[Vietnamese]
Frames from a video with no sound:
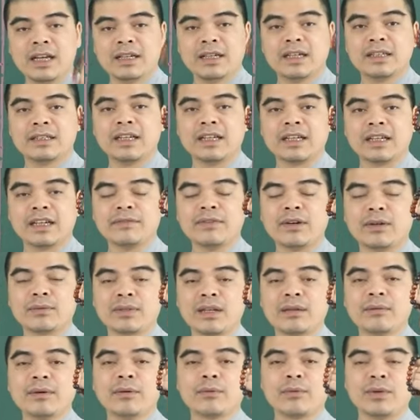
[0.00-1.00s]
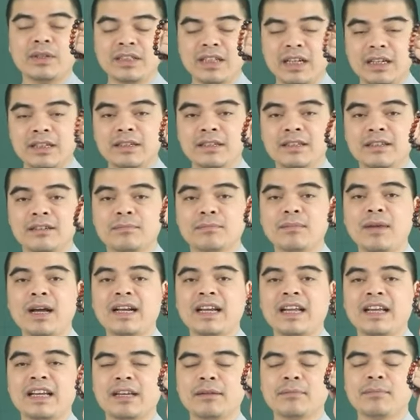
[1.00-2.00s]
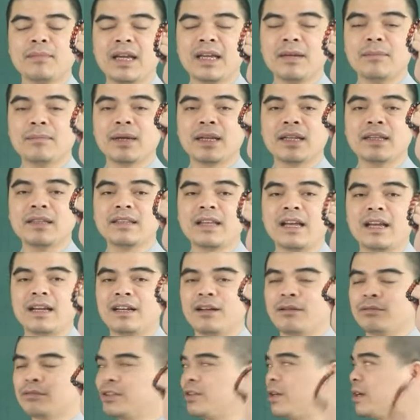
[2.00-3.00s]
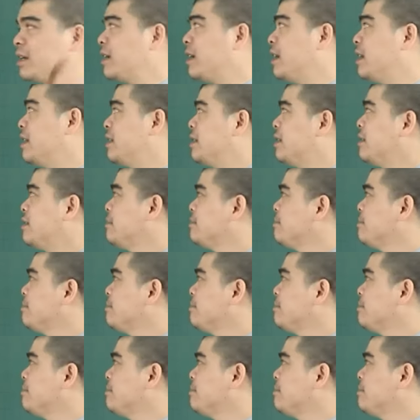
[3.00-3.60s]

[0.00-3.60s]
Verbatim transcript: để thỉnh cái vòng tam hợp quý nhân mang lại cái may mắn tài lộc trọn đời